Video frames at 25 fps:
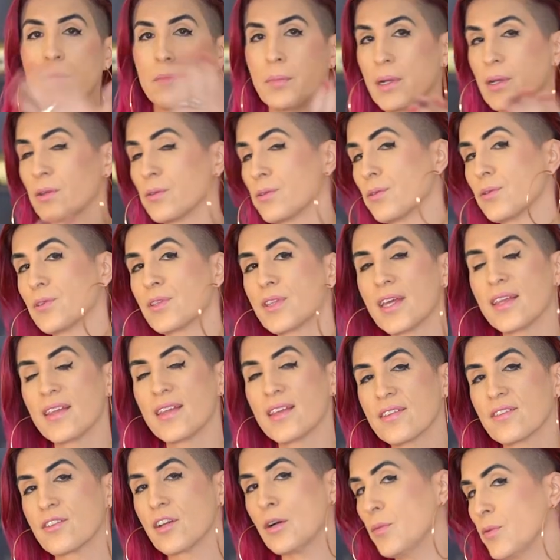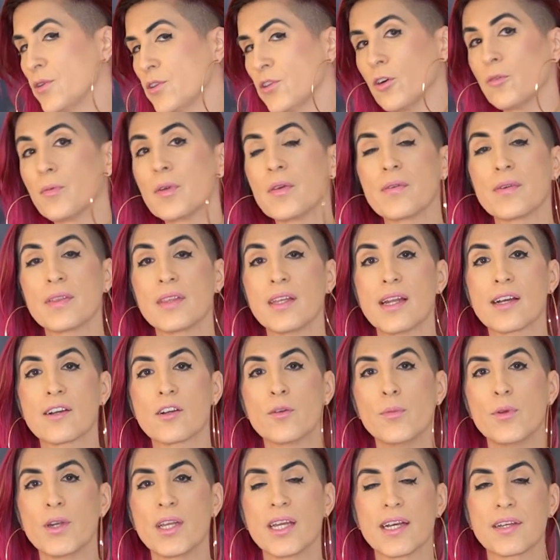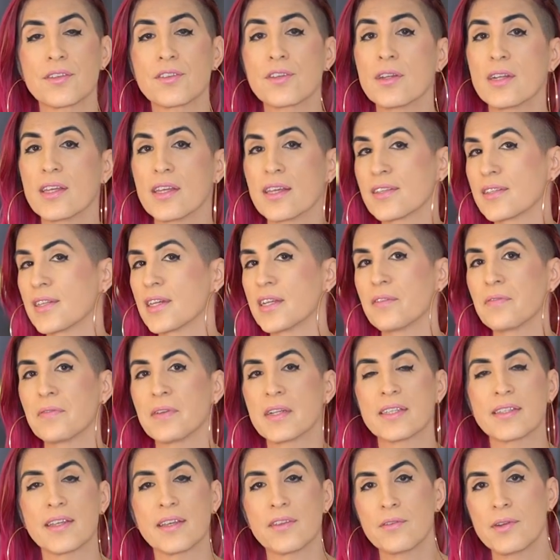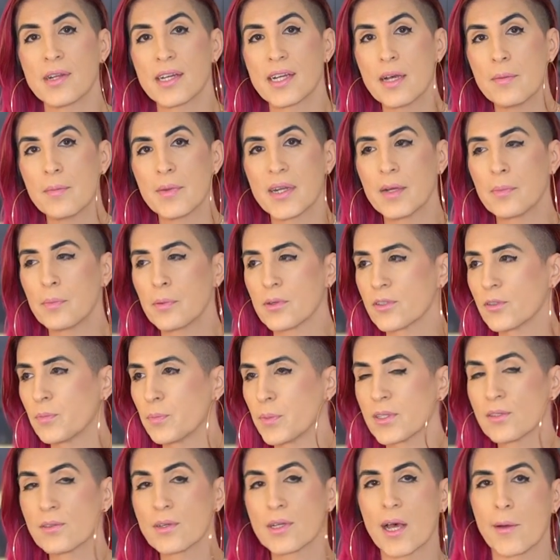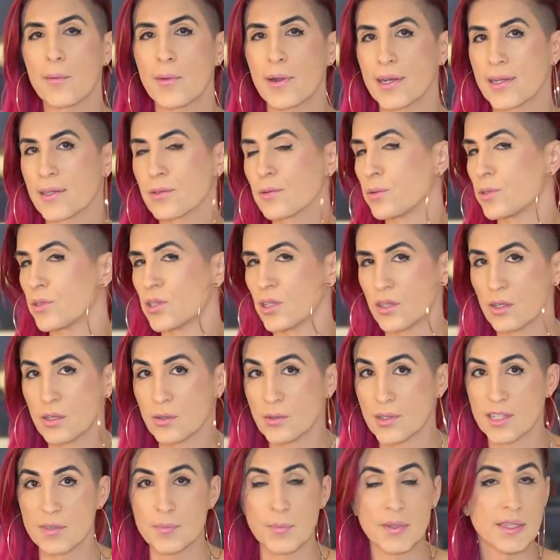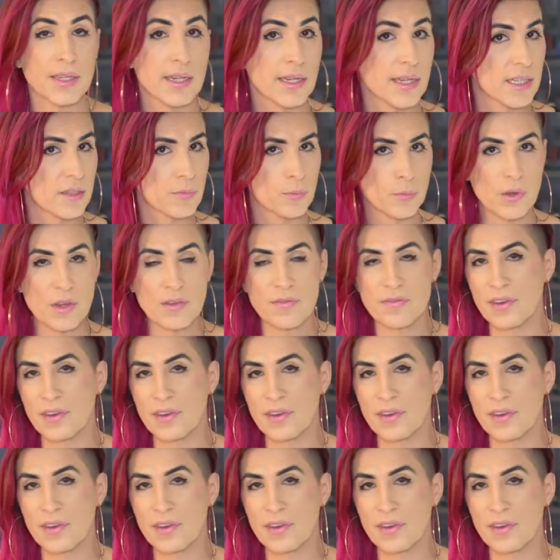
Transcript: Pero si ustedes, como yo, viven de la comunicación y estar enfrente de una cámara, por supuesto que habrán escuchado algunas métricas muy